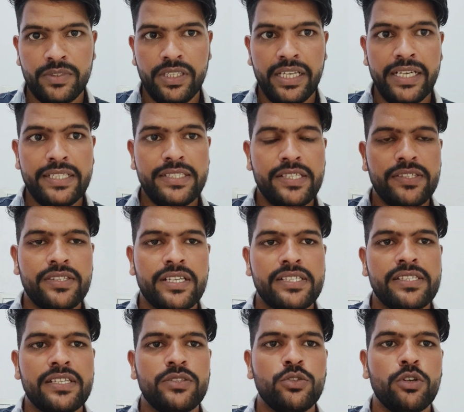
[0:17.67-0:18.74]
यानी जिस तरह
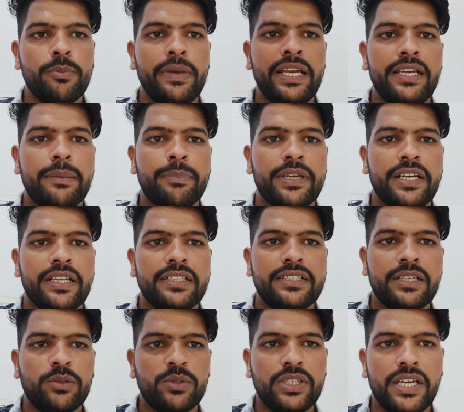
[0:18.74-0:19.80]
से जो मेनली आपकी
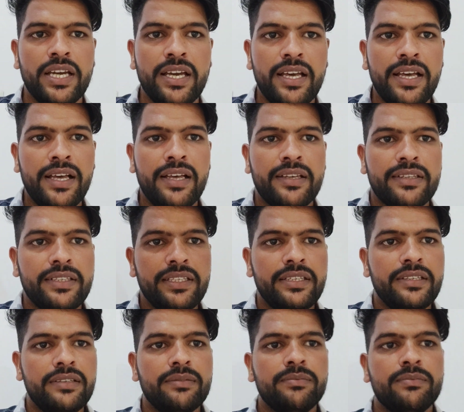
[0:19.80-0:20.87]
गलतियाँ होती है कि